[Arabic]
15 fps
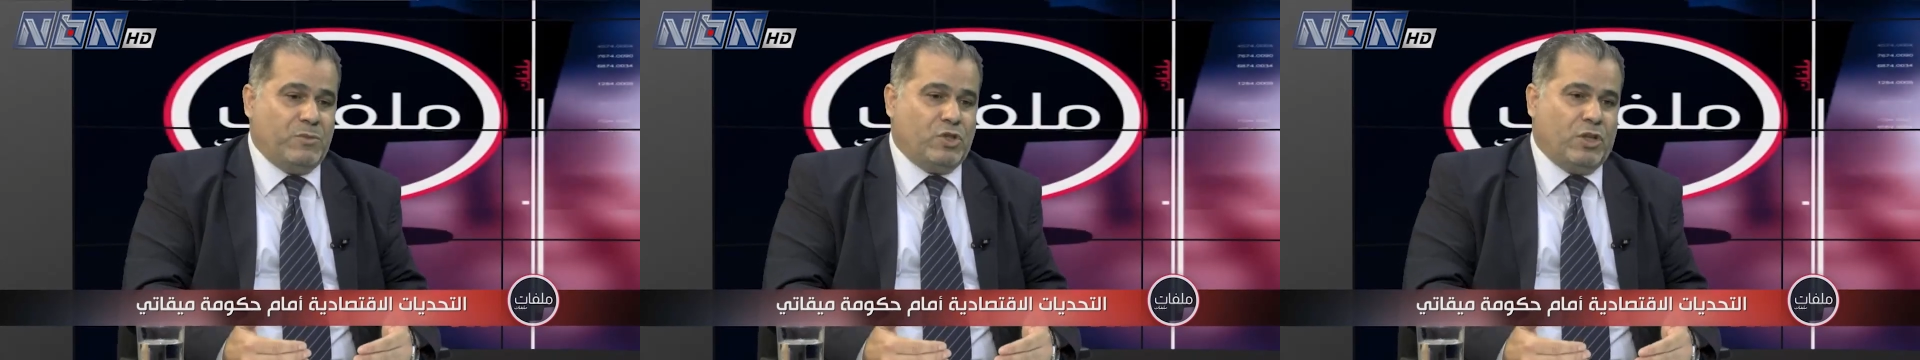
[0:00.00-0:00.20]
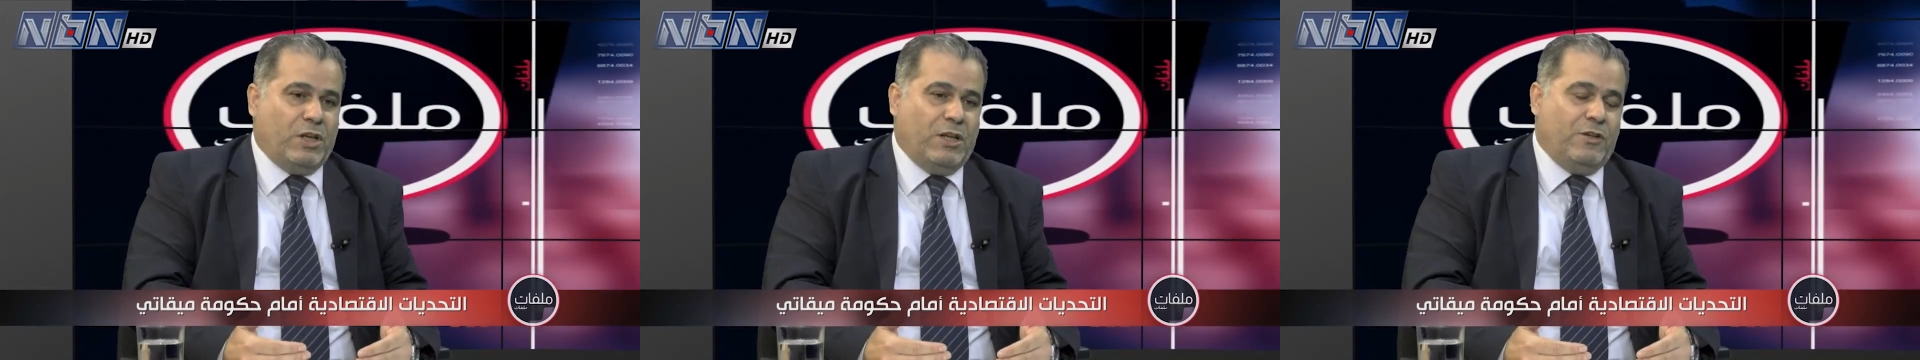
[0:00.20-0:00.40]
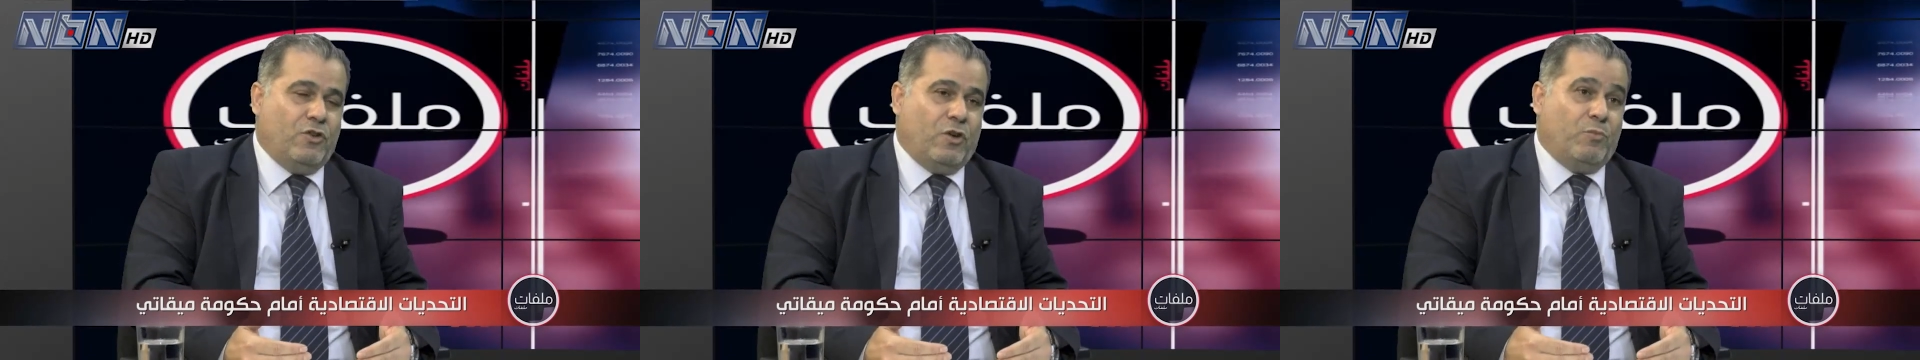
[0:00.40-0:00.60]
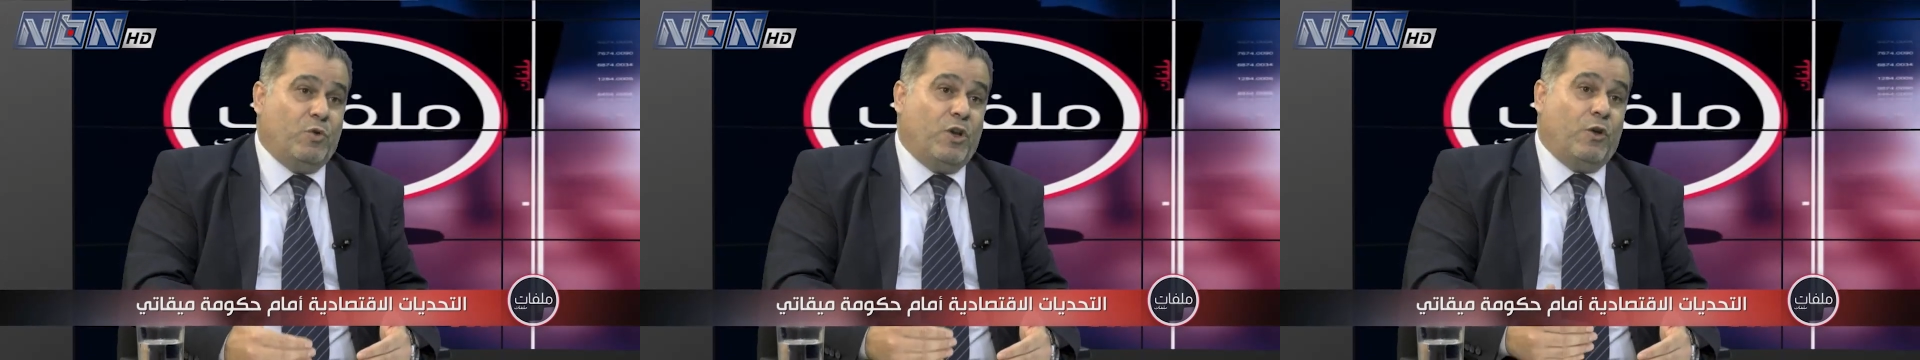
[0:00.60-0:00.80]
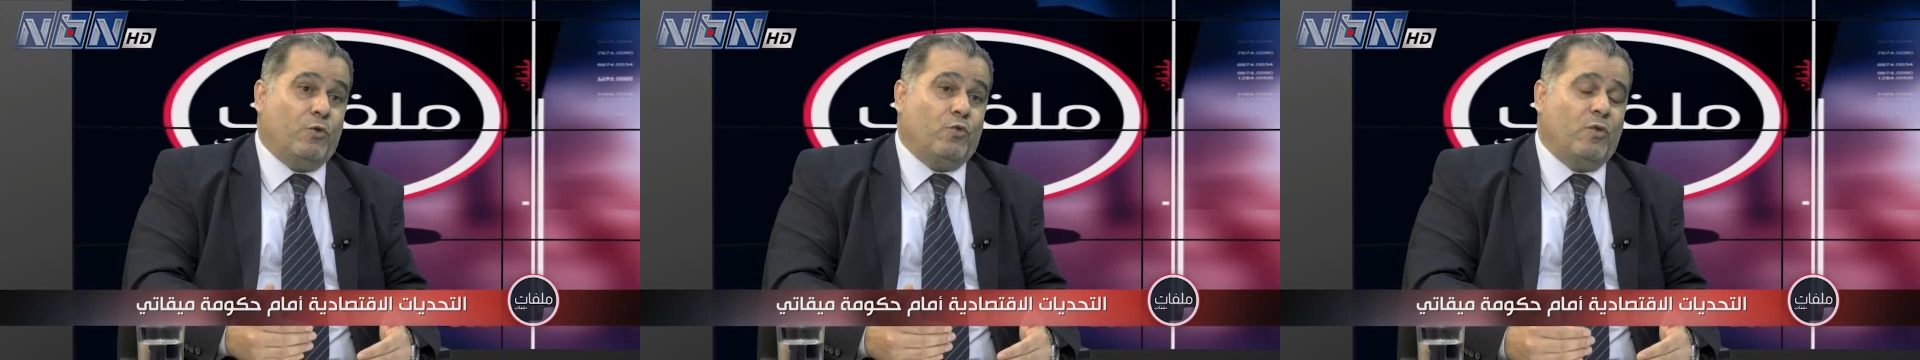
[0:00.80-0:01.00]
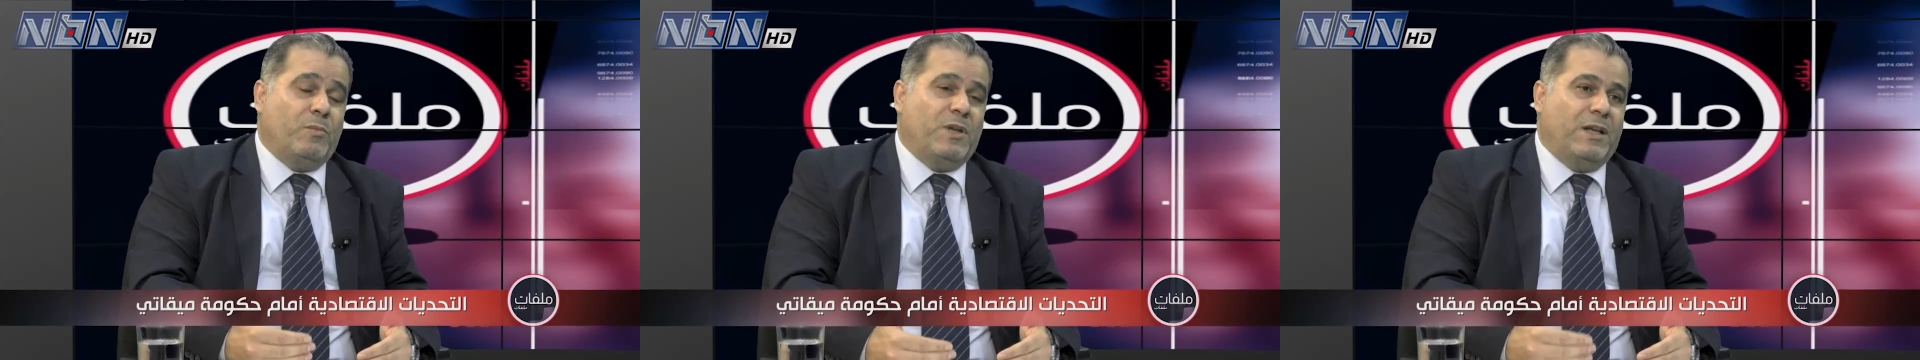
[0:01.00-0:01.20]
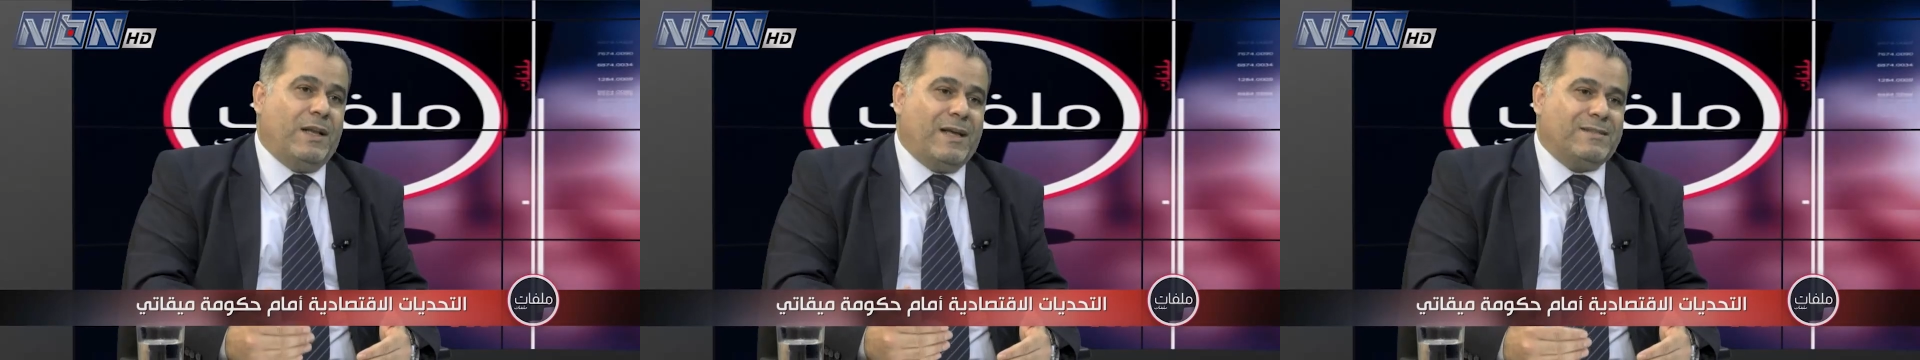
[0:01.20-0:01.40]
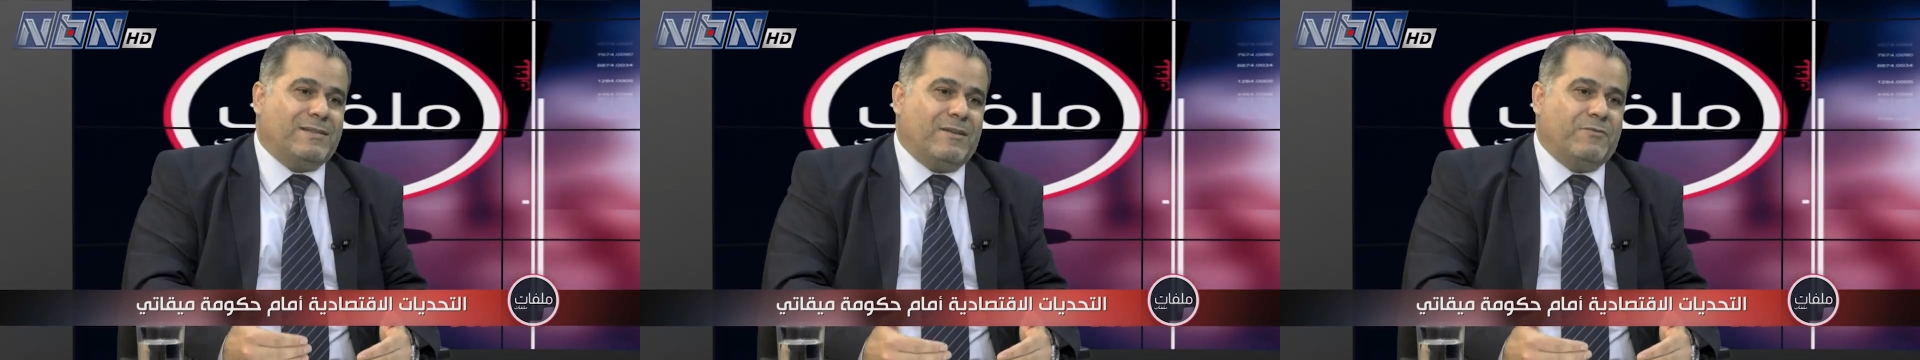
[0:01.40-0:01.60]
مشكله اليوم والحكومه
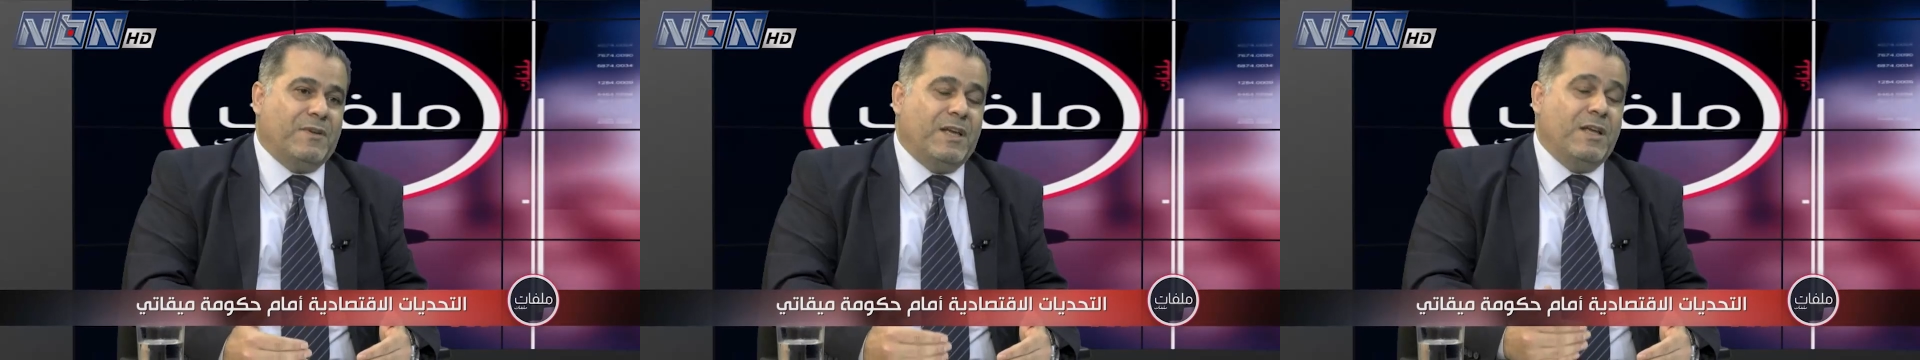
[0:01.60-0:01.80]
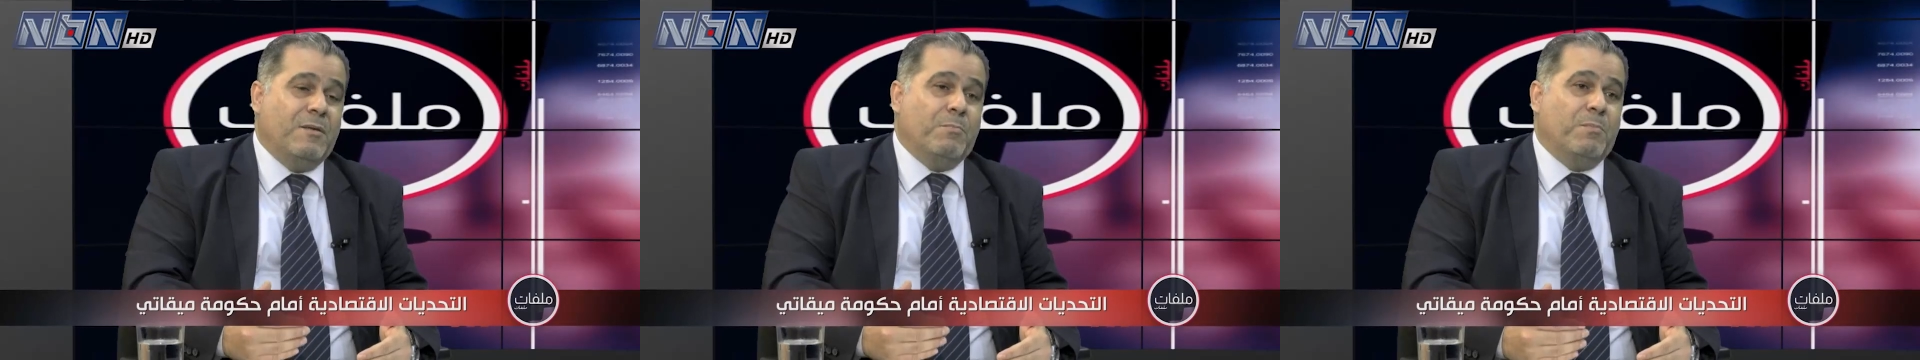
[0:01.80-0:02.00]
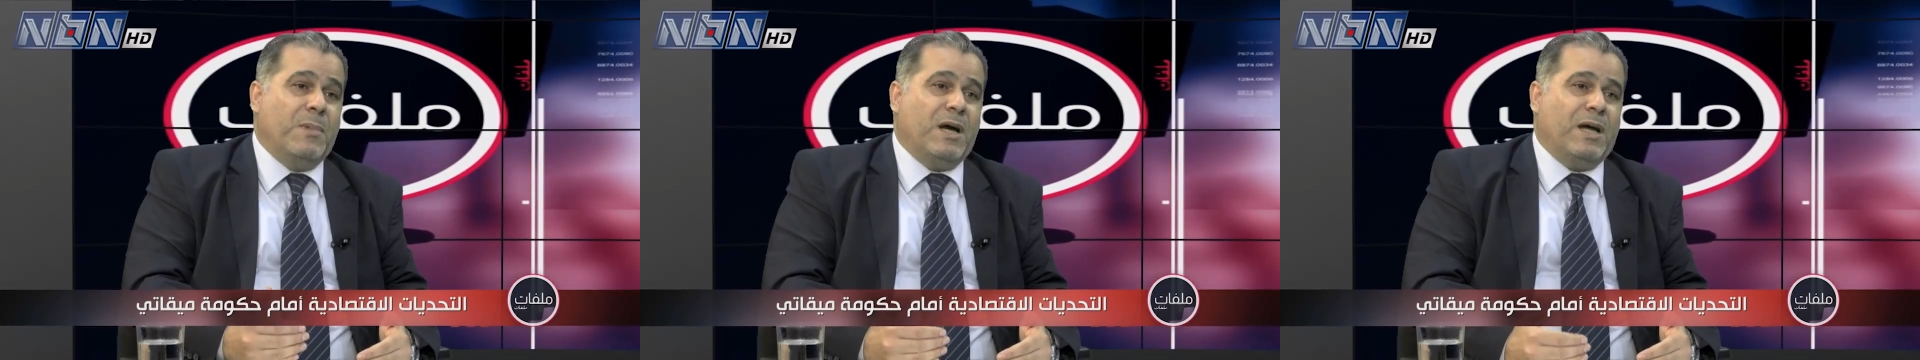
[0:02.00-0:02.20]
للاسف نعم.